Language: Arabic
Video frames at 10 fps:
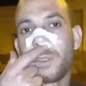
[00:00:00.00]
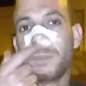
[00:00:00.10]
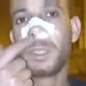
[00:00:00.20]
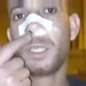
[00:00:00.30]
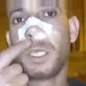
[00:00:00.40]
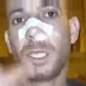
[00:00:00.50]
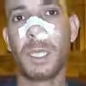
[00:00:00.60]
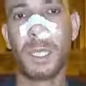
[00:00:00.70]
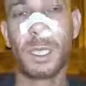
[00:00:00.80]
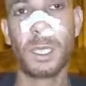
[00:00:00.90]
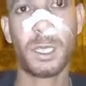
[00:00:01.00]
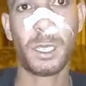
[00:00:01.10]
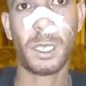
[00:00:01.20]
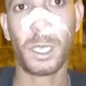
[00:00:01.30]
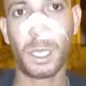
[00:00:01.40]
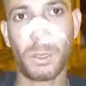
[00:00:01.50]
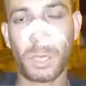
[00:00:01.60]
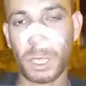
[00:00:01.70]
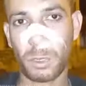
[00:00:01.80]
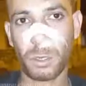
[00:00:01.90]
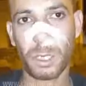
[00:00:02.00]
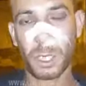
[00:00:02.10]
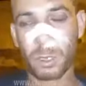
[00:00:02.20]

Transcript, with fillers: حوايجك هما آه. قطعوهم آه. وقطعوا لي